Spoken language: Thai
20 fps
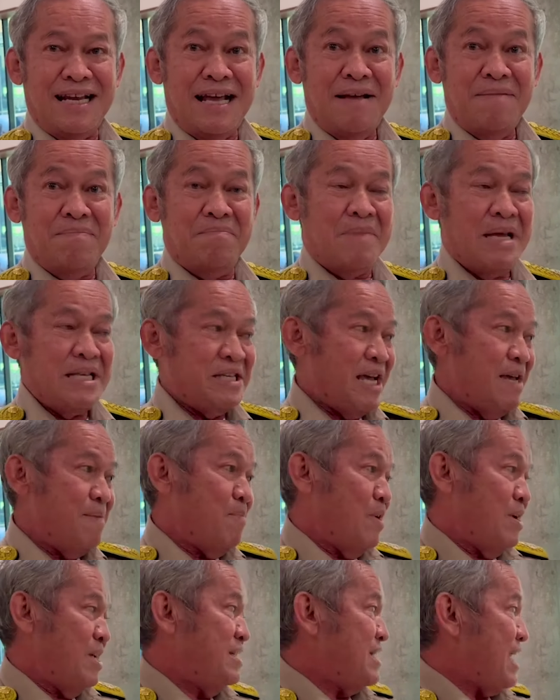นะไม่ใช่
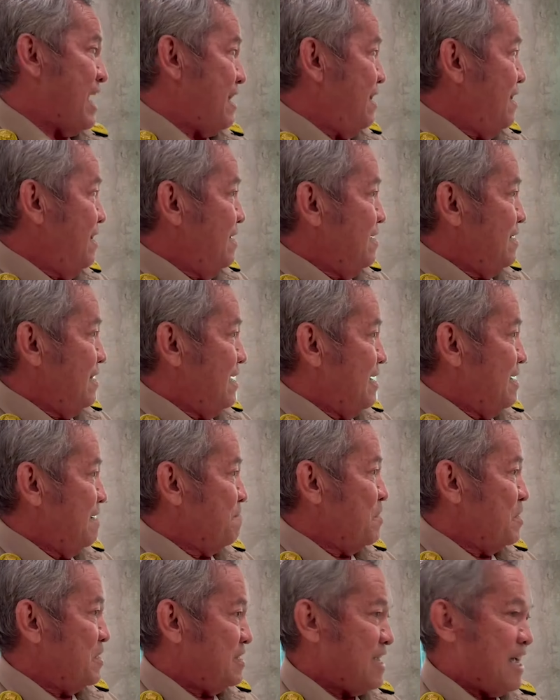บริษัทนะ
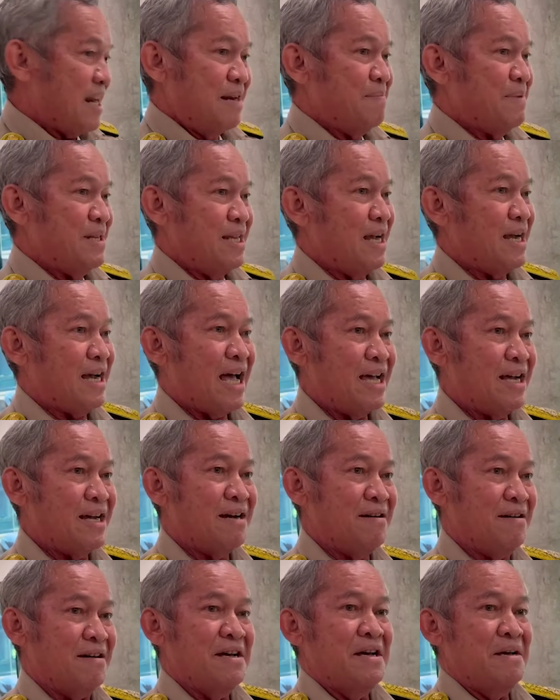บริษัทที่มันอย่างไร
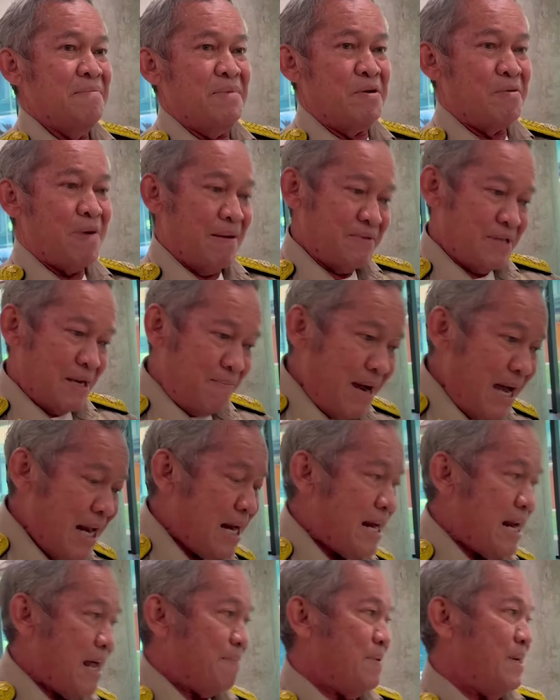ก็มีความสามารถ
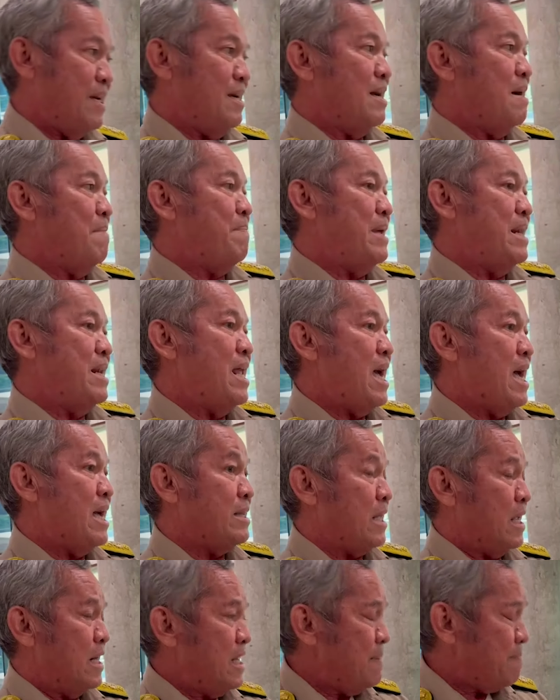ระดับหนึ่งก็เป็นได้
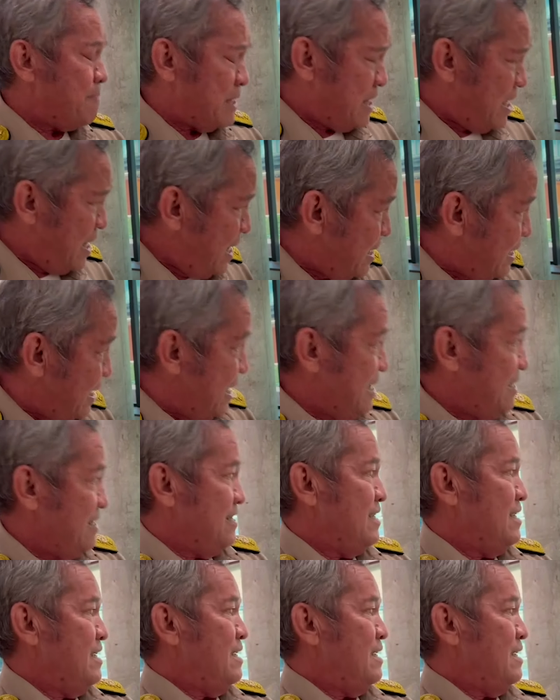แต่นี่ประเทศนะ